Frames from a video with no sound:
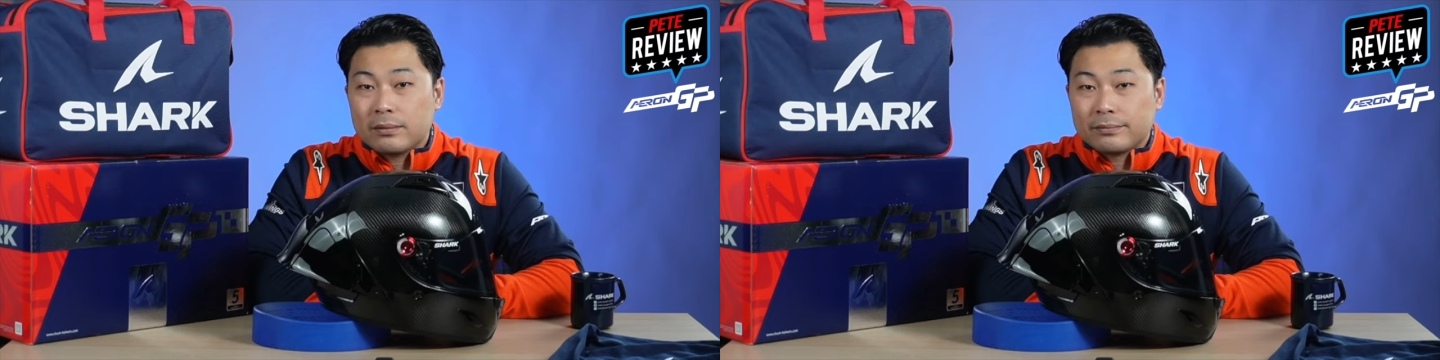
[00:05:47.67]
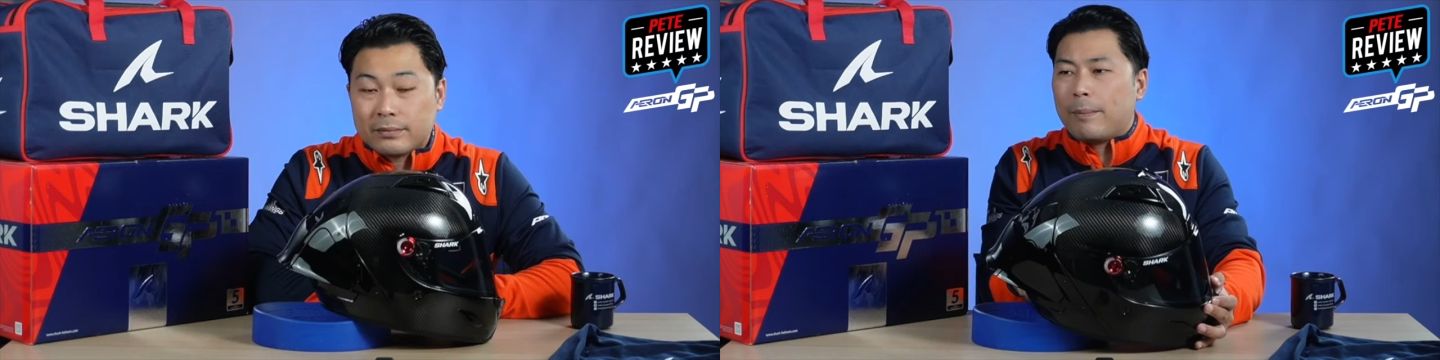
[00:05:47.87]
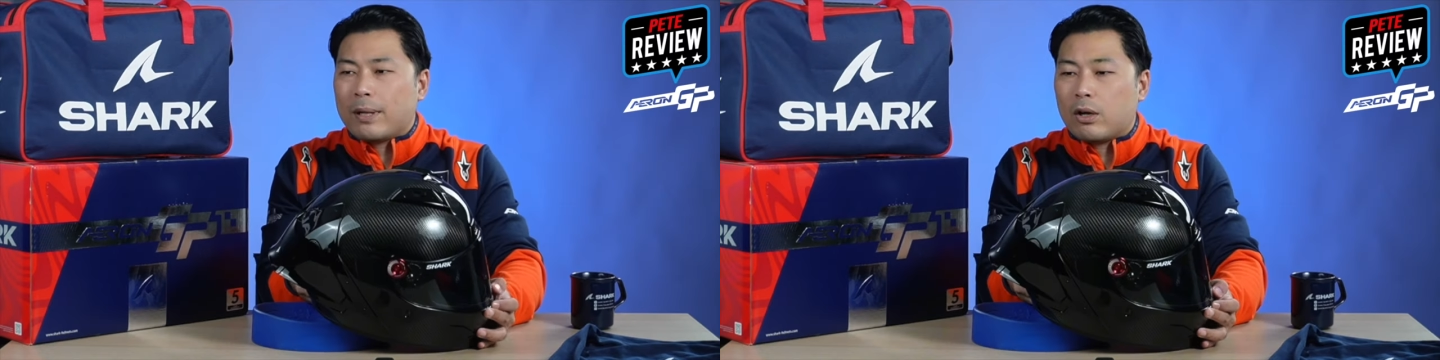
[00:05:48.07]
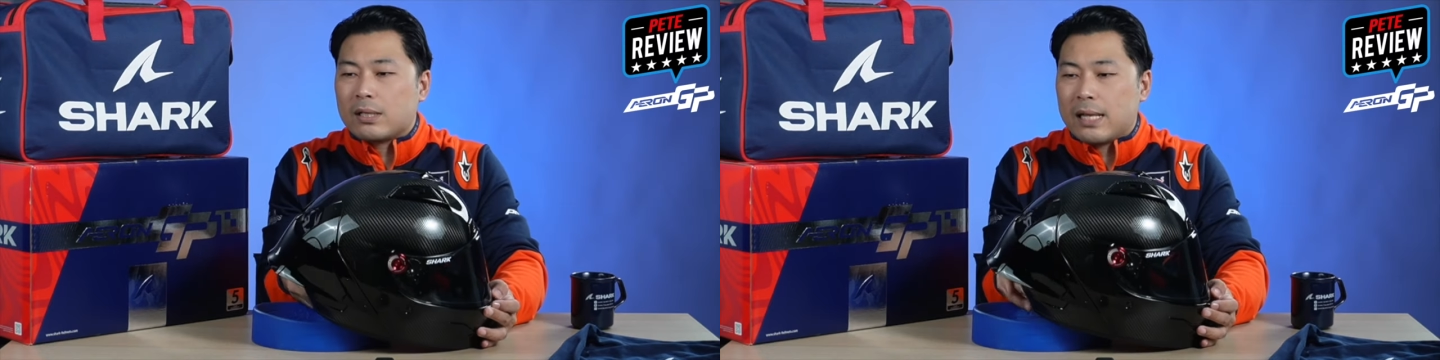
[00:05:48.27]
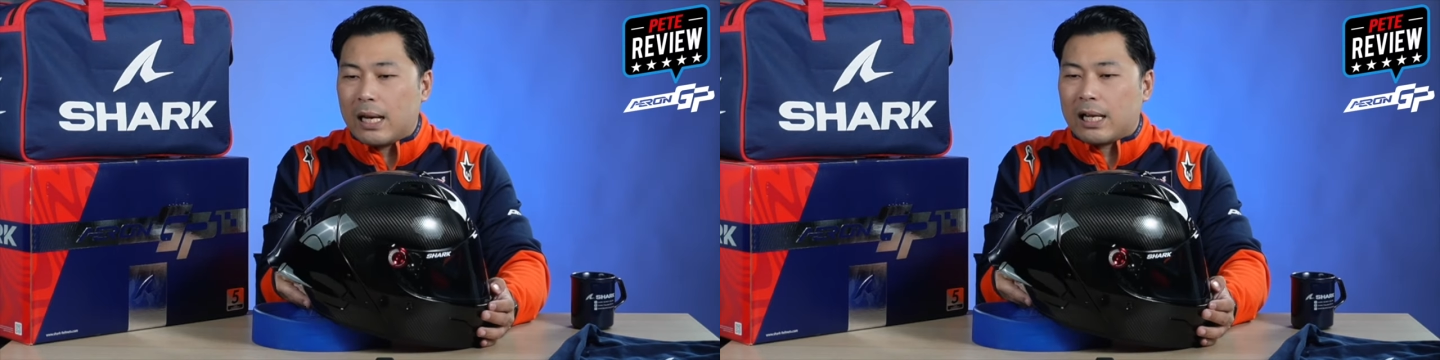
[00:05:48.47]
งผมไม่เรียกเป็นข้
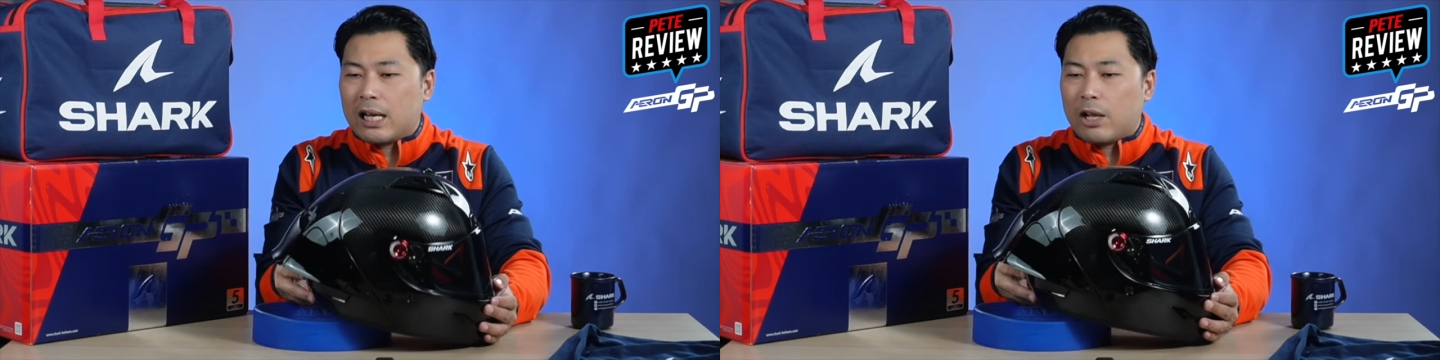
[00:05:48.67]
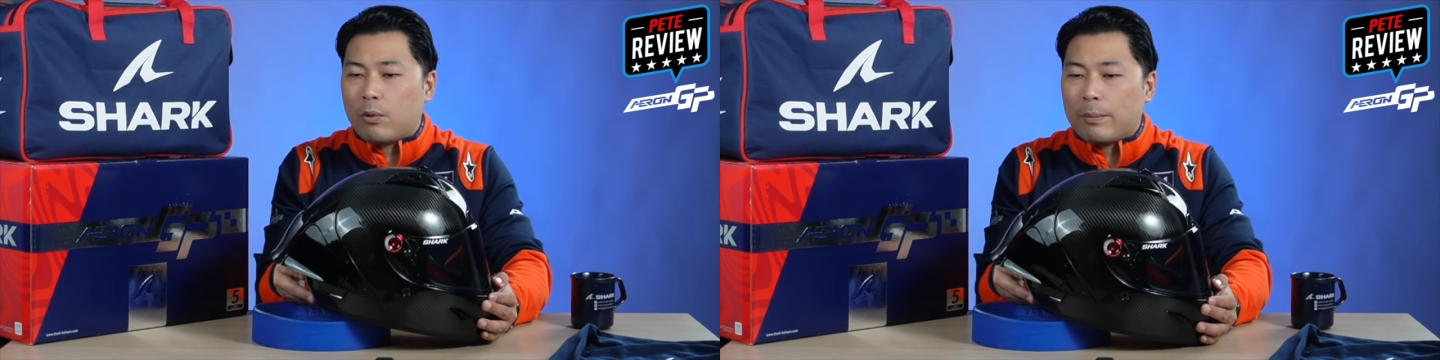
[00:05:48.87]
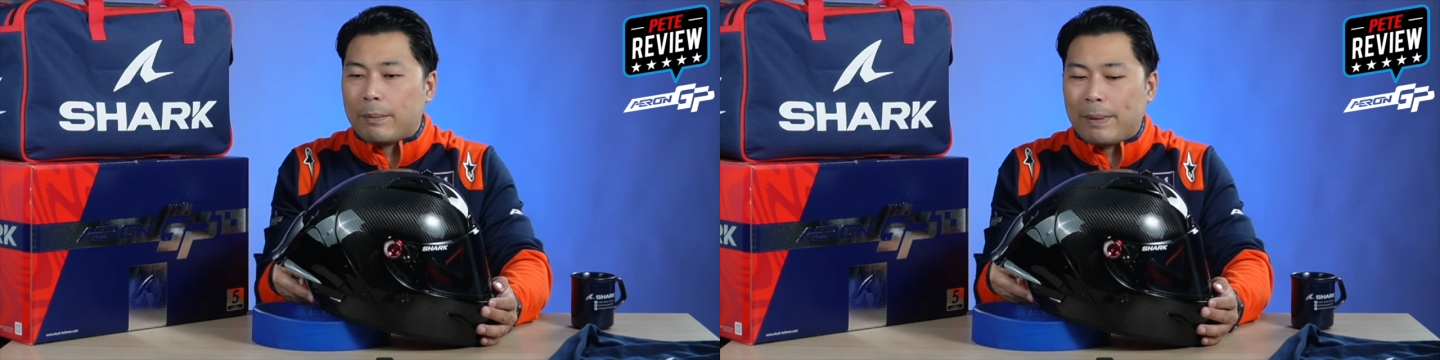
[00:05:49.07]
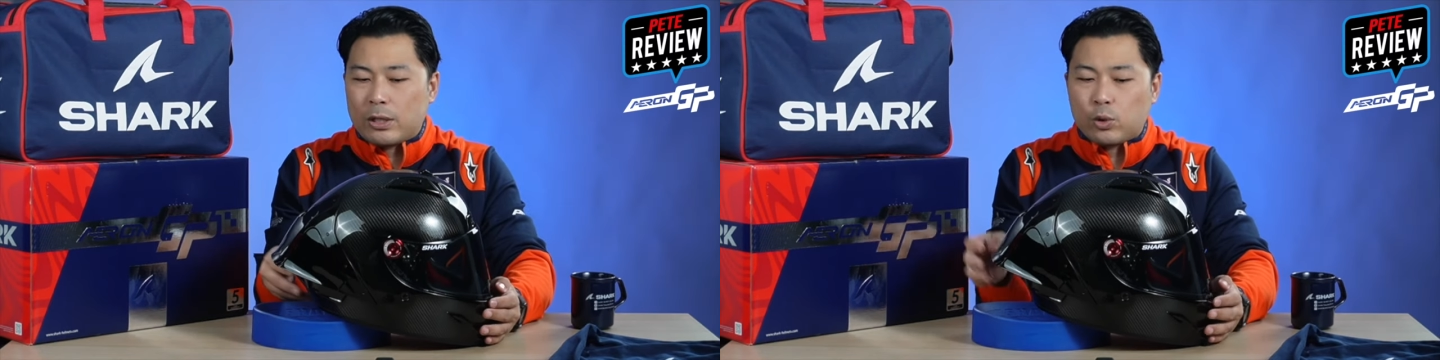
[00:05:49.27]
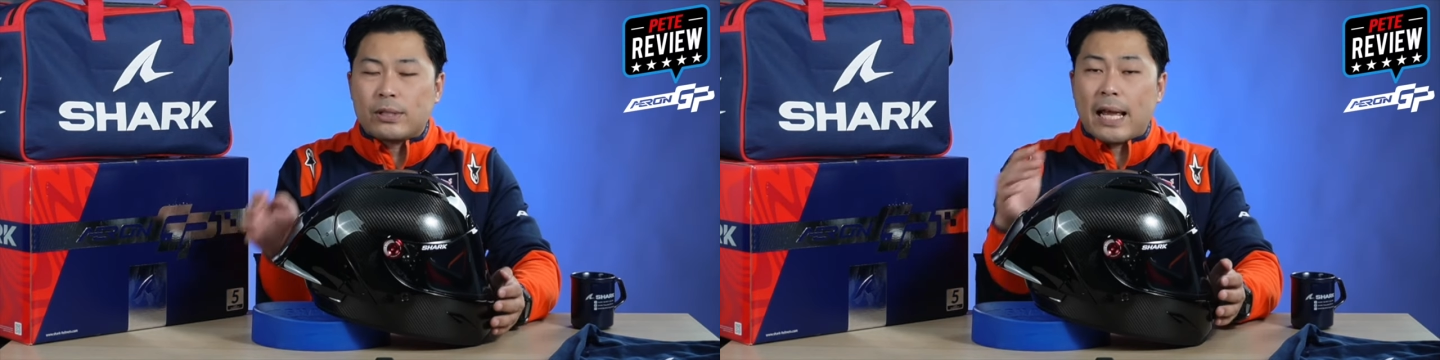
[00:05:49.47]
อเสียแล้วกันเรียกว่ามัน
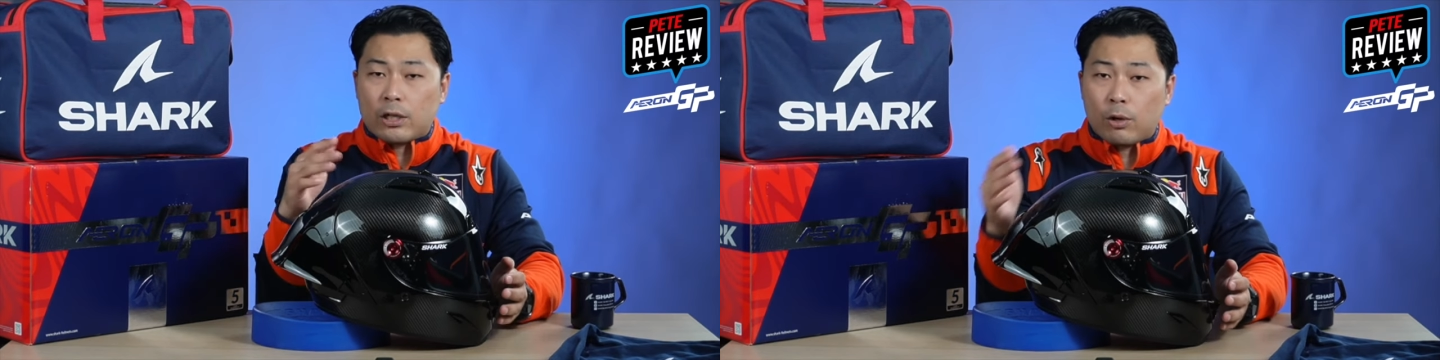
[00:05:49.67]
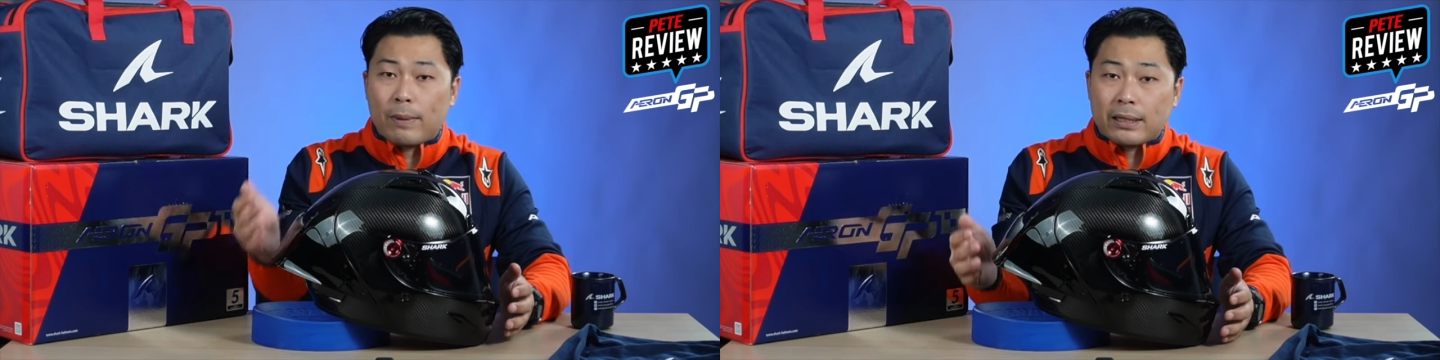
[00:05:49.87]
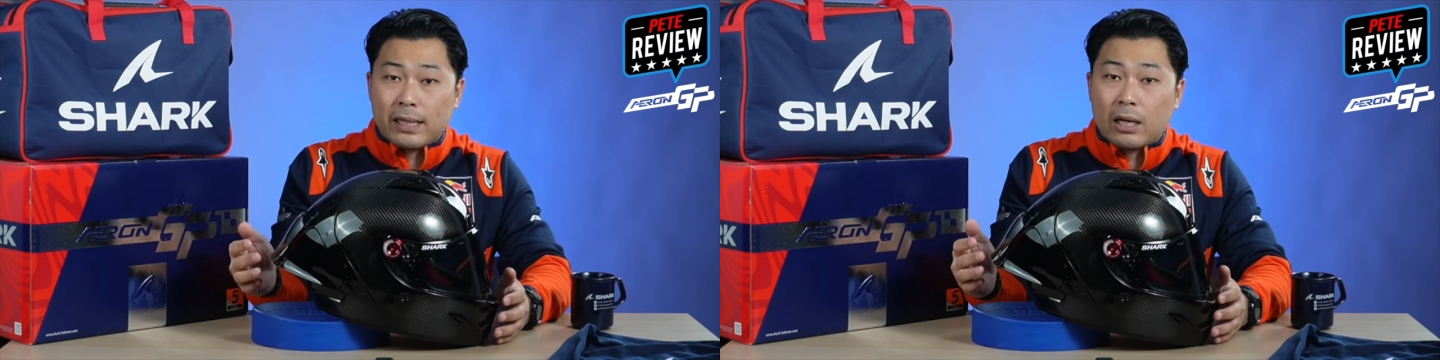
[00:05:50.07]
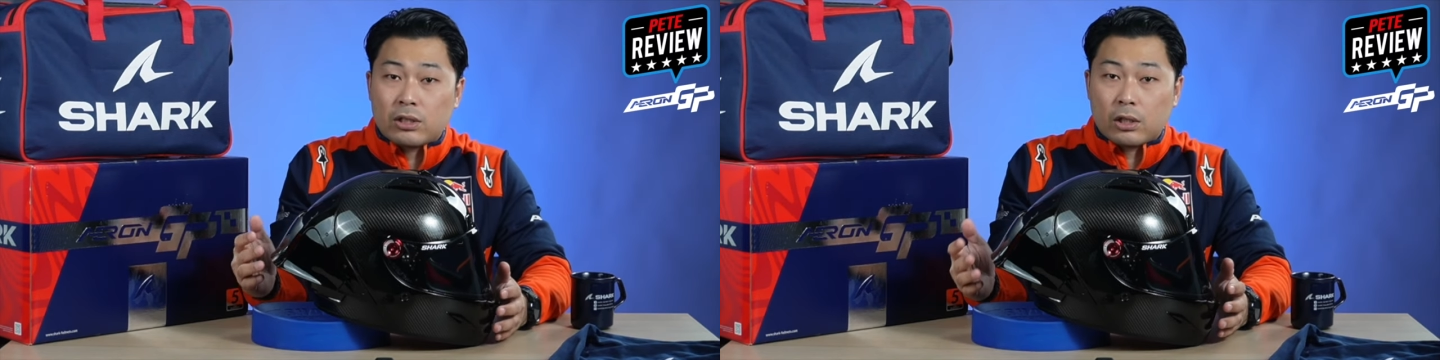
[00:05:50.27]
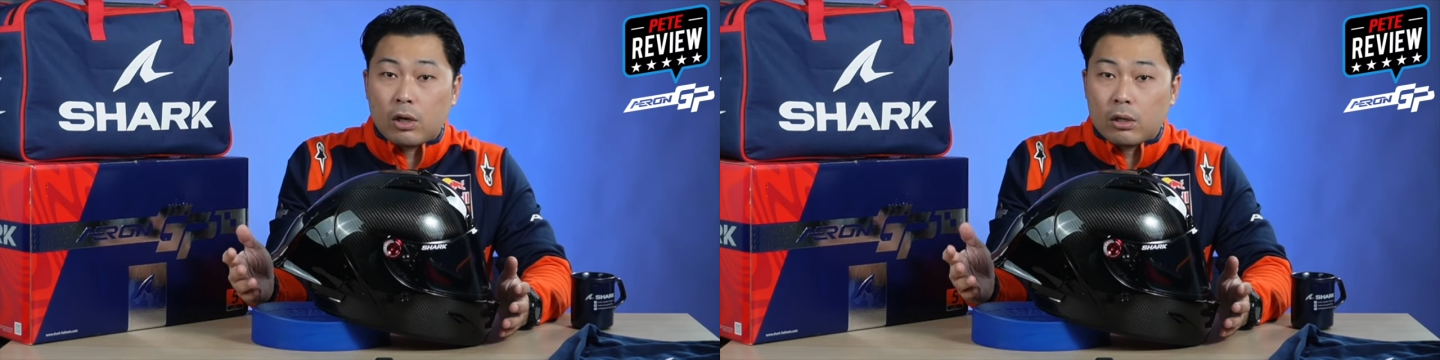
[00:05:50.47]
เป็นจุดเด่นของมันที่
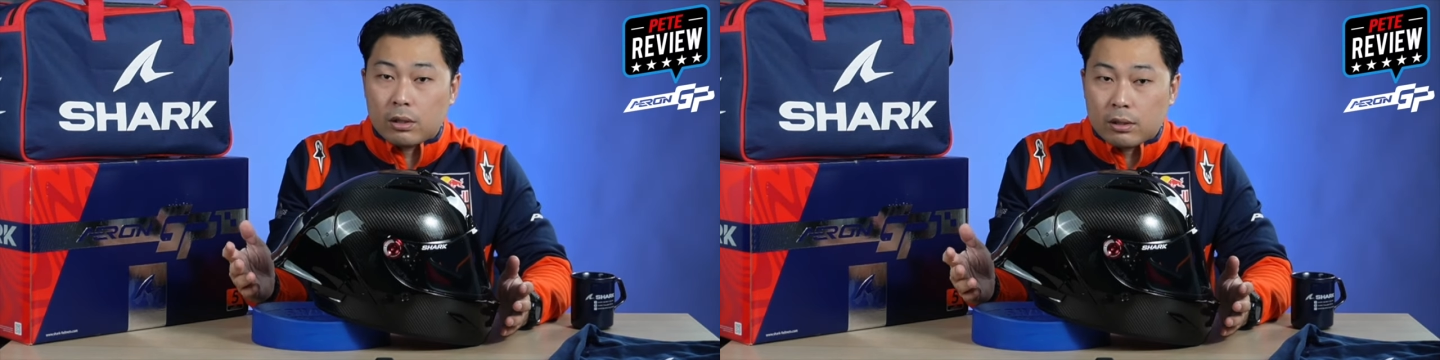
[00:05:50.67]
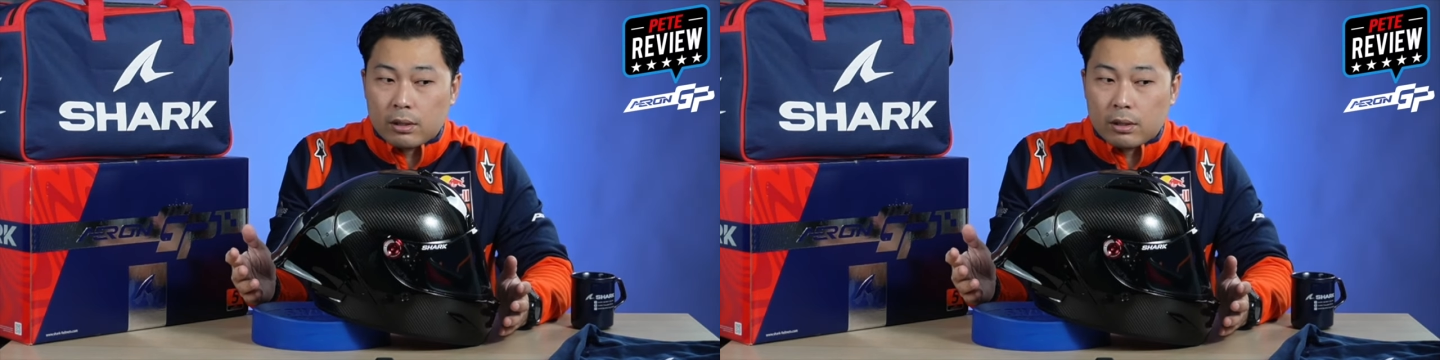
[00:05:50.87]
เราจะต้อง